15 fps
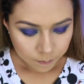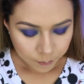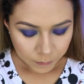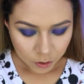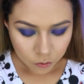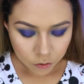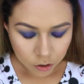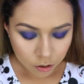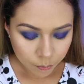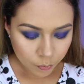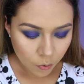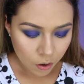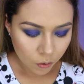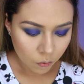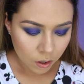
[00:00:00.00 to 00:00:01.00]
mejor que
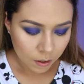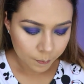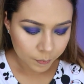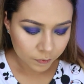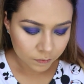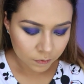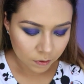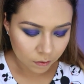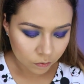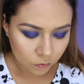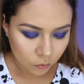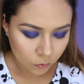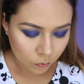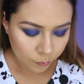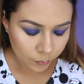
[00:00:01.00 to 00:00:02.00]
pongan un lápiz en
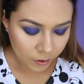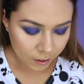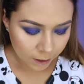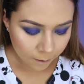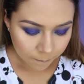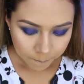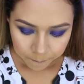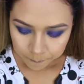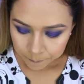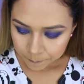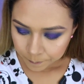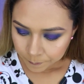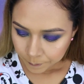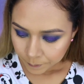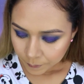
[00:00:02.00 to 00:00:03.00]
tono piel
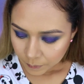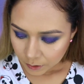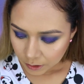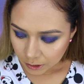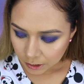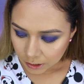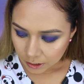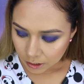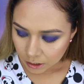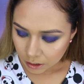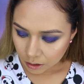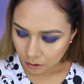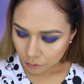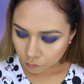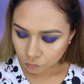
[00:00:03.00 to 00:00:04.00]
que
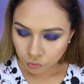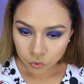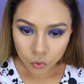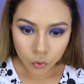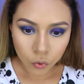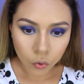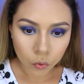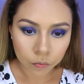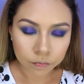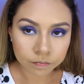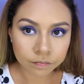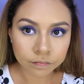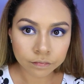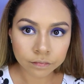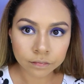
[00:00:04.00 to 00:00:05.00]
en un tono
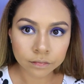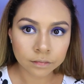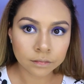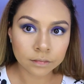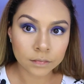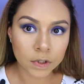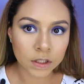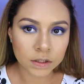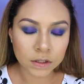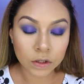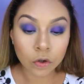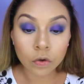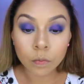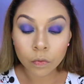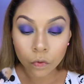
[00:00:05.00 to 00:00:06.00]
así
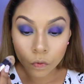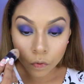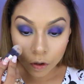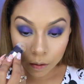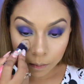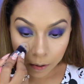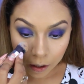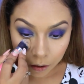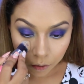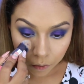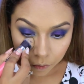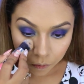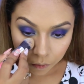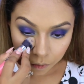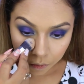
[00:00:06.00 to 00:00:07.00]
como el blanco.